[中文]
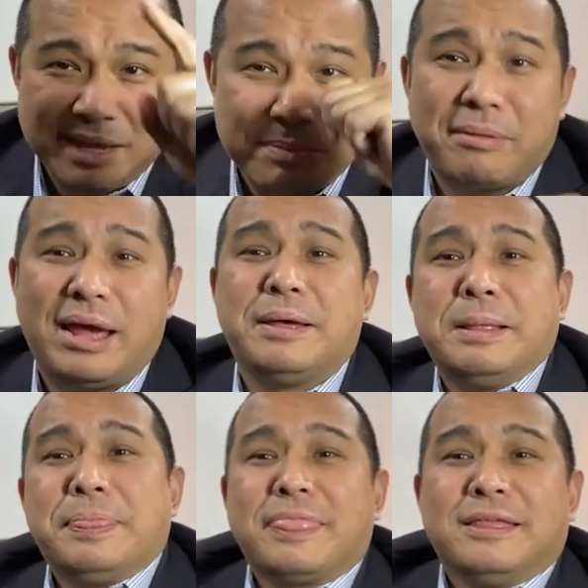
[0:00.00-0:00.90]
一百块
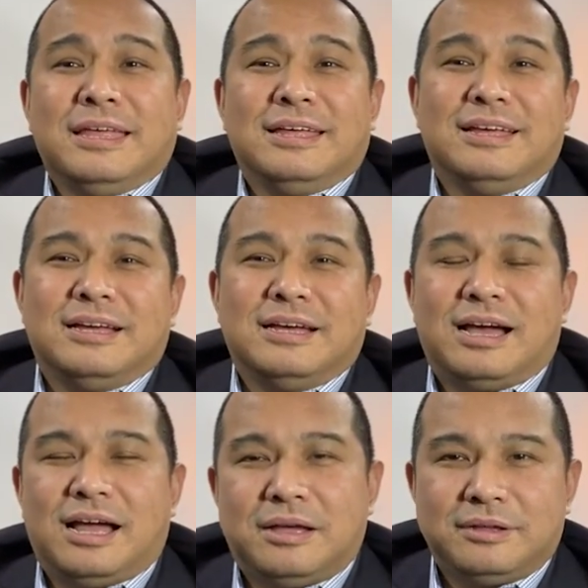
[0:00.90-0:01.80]

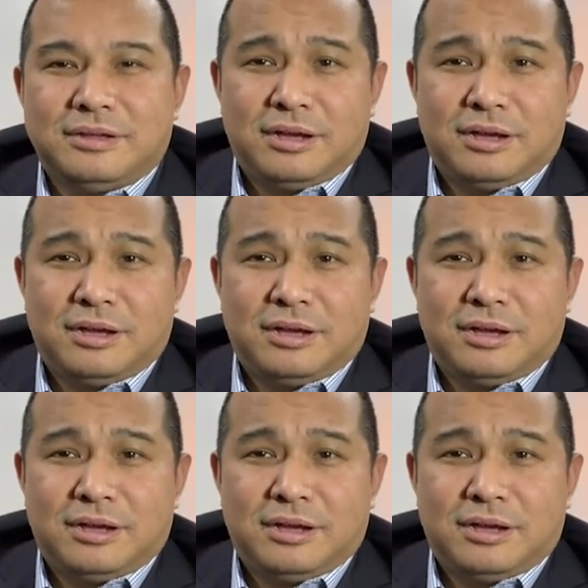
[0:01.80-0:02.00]
啊。